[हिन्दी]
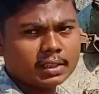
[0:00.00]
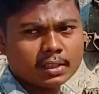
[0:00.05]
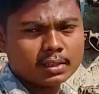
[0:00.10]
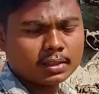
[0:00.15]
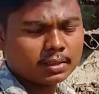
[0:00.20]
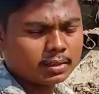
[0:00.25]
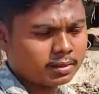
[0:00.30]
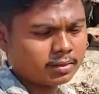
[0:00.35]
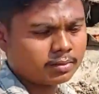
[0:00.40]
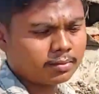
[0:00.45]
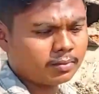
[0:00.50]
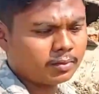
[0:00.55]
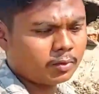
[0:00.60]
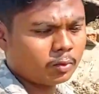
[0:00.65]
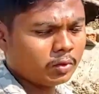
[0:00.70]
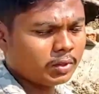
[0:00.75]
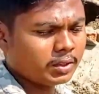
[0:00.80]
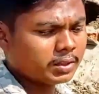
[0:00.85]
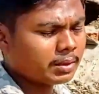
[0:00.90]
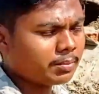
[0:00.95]
यहाँ
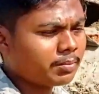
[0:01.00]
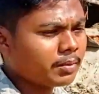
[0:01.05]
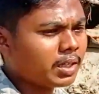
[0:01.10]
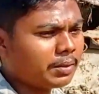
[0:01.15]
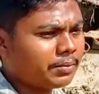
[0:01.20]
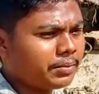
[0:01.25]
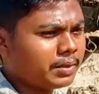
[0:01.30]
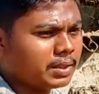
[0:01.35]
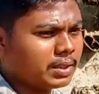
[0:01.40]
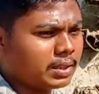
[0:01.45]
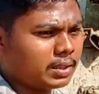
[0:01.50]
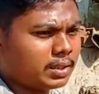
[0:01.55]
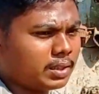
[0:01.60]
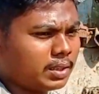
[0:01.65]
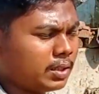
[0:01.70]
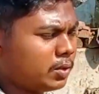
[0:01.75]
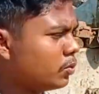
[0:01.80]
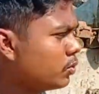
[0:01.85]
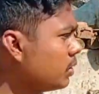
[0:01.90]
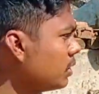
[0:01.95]
टूरिज़्म काफ़ी ज़्यादा
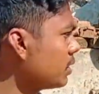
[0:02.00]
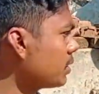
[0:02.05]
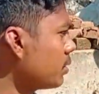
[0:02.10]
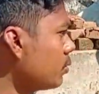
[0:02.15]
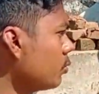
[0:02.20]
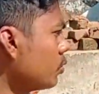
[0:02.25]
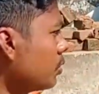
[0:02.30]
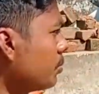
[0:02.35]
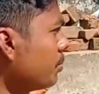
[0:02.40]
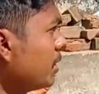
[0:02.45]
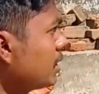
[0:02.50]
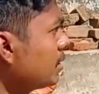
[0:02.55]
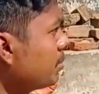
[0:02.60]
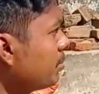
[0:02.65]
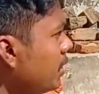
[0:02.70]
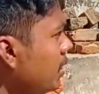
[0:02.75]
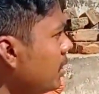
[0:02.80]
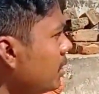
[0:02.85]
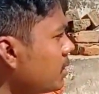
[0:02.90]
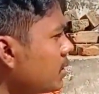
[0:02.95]
है उस उस बेस
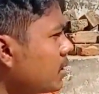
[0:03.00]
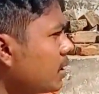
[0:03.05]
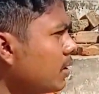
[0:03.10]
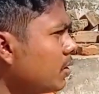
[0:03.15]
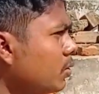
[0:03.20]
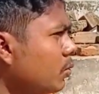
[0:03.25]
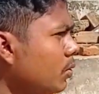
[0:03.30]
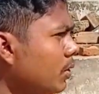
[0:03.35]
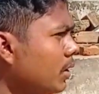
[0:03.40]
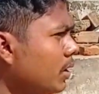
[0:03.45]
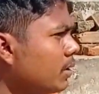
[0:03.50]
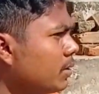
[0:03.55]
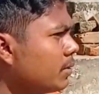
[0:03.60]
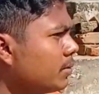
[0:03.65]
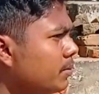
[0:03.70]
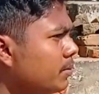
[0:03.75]
पे ये स्टार्ट हुआ है